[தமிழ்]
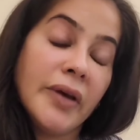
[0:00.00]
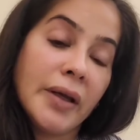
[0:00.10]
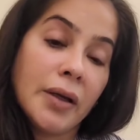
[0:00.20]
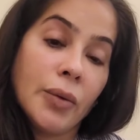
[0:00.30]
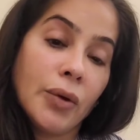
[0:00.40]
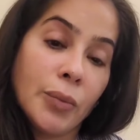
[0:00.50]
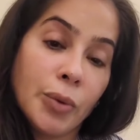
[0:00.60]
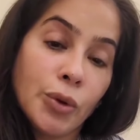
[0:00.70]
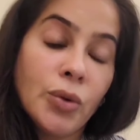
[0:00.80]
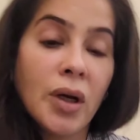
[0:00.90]
வேற ஒரு
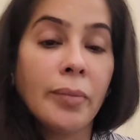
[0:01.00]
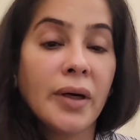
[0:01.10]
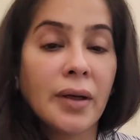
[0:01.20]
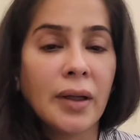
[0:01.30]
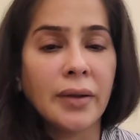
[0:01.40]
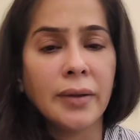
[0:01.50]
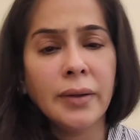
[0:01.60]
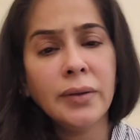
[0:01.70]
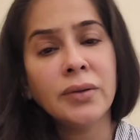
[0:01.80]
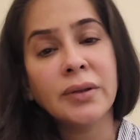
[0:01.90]
புது நம்பர்லேருந்து